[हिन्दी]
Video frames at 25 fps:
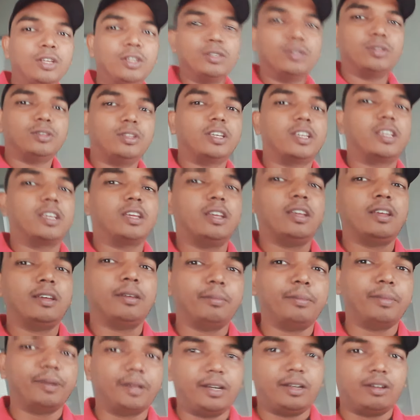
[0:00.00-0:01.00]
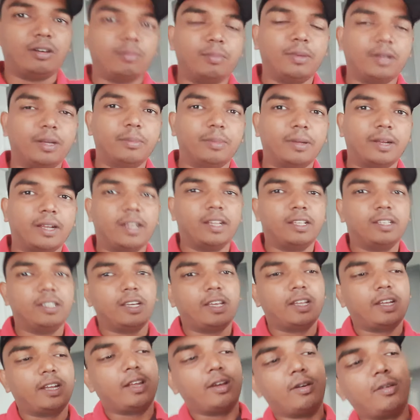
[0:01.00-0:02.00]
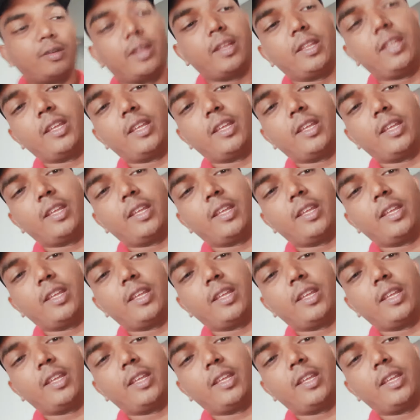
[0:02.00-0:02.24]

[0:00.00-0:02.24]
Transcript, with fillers: तो देखिए ब्रेड ऑमलेट बनाने जा रहे हैं और ये